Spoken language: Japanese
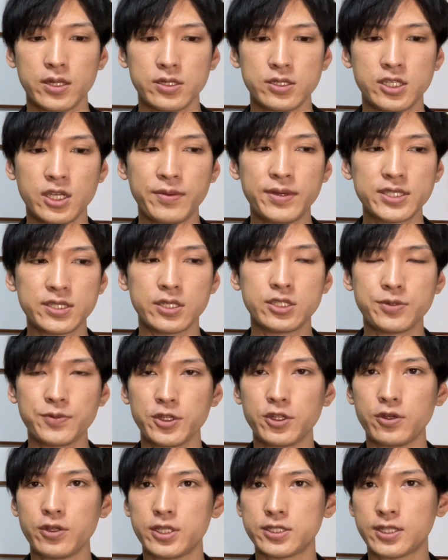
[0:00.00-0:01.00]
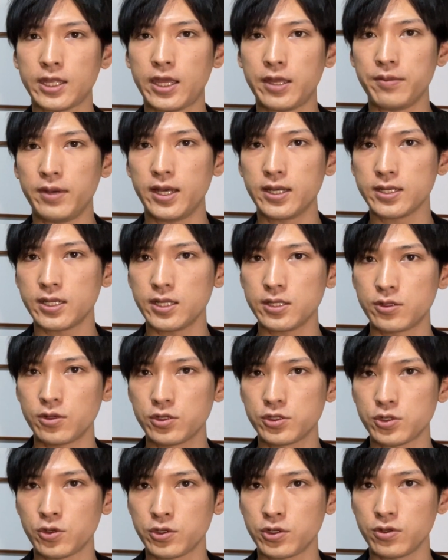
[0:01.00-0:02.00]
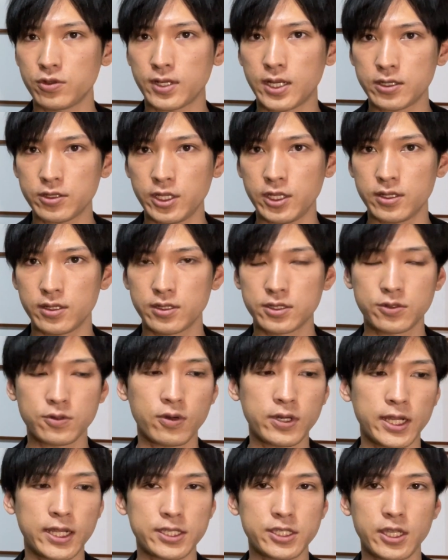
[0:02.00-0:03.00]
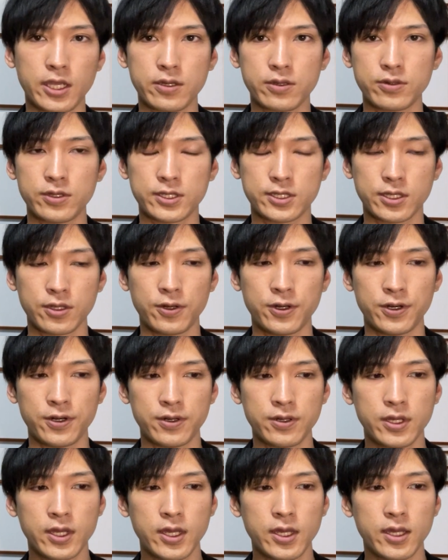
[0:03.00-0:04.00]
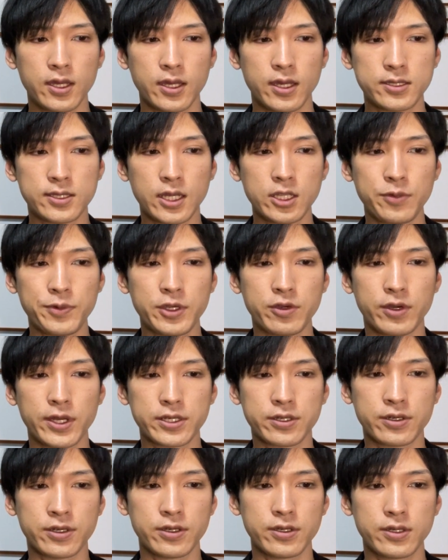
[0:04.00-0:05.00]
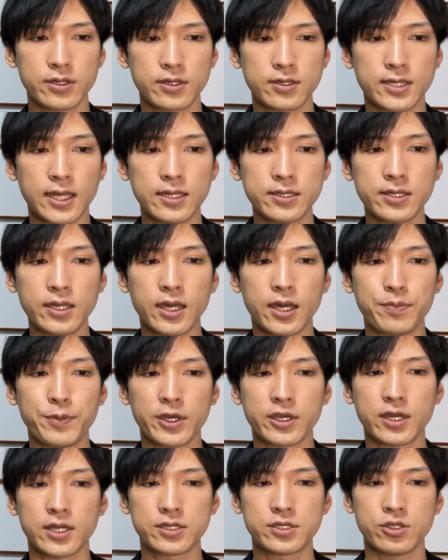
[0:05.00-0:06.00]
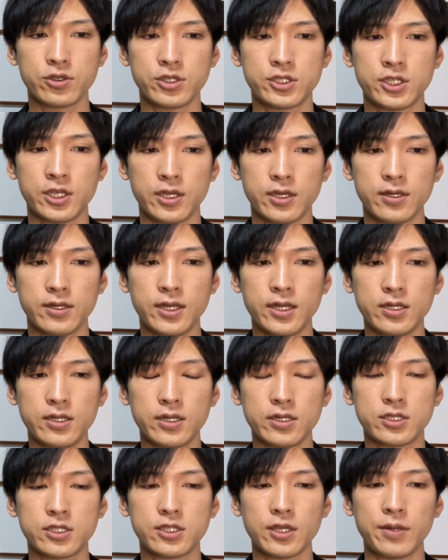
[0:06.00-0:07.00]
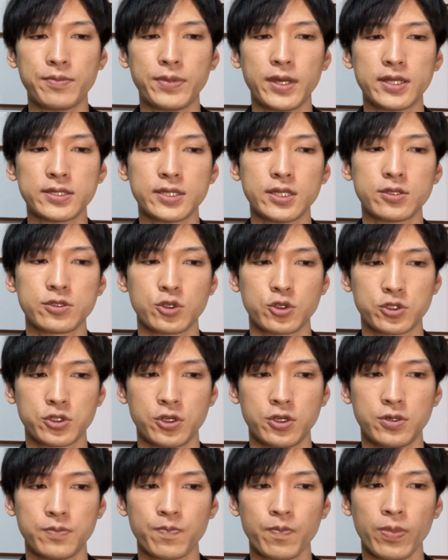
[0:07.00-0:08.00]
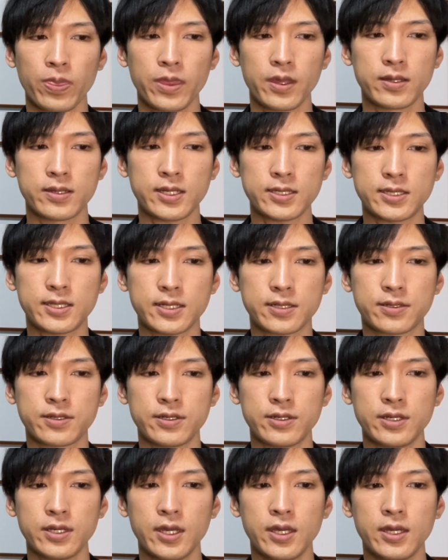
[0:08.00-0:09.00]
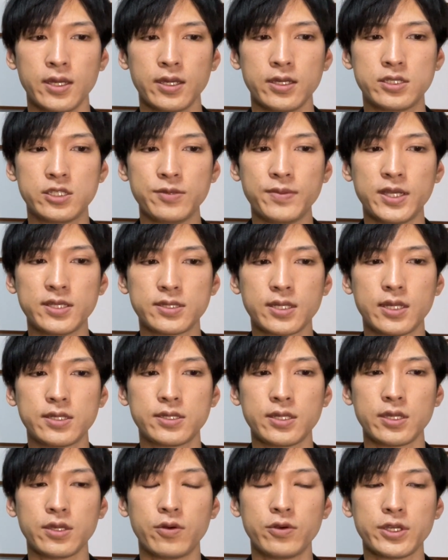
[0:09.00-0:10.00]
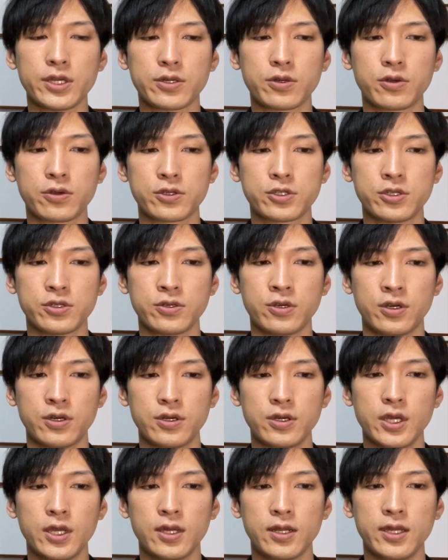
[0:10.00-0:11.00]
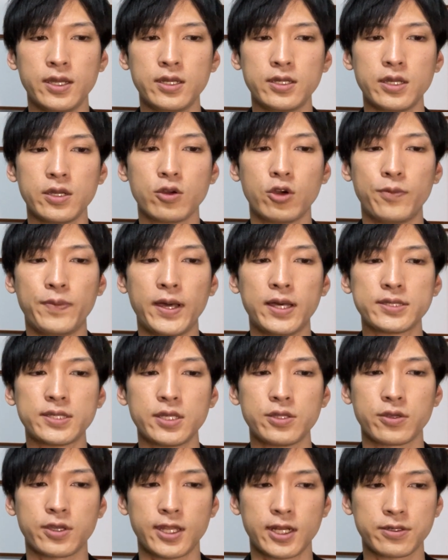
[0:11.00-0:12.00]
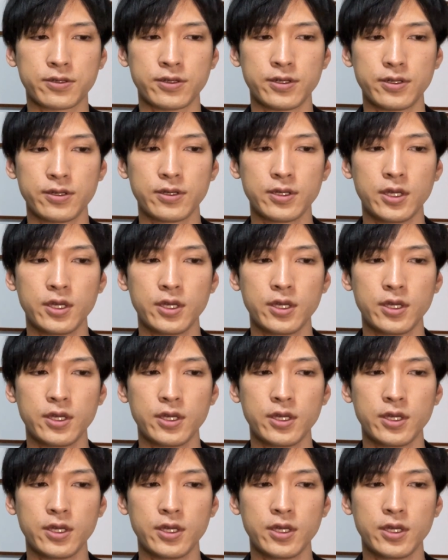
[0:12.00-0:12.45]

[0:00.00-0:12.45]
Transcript: じゃあまずいつも通りですね、マーケットの状況の確認、そこからしていくんですけど、エスアンドピーごひゃく、さんぜんはっぴゃくはちじゅういち、れいてんいちさんパーセント 上昇。ナスダック、いちまんさんぜんよんひゃくろくじゅうご、れいてんごパーセント 下落。